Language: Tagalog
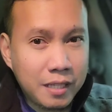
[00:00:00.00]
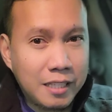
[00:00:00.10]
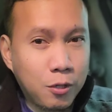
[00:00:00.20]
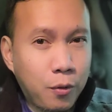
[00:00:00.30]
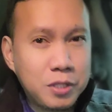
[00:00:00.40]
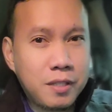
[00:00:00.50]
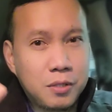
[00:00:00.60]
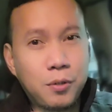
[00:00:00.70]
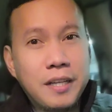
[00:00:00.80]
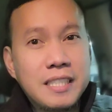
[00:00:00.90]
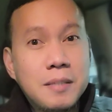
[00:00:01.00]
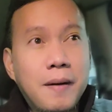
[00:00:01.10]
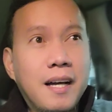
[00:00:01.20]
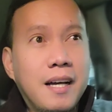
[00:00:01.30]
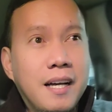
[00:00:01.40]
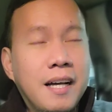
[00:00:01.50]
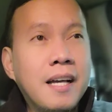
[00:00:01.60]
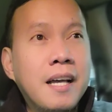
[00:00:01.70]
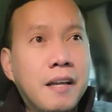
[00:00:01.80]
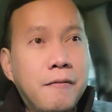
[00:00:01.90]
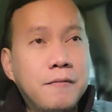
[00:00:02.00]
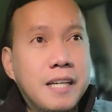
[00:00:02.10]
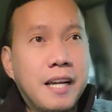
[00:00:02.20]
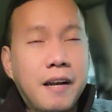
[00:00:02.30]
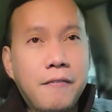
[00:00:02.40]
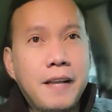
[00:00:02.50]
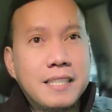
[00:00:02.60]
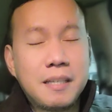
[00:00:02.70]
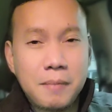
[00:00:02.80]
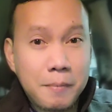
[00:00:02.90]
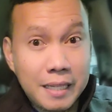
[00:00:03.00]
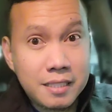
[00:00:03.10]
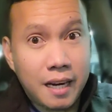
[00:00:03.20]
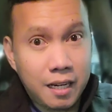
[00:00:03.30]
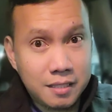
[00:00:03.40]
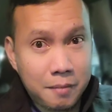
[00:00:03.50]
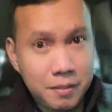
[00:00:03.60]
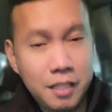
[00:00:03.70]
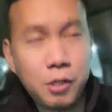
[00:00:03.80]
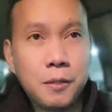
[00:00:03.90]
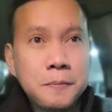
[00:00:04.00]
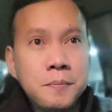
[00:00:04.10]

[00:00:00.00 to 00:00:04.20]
itong question na to, isa sa mga nagre-reflect na may mga struggles kami dito.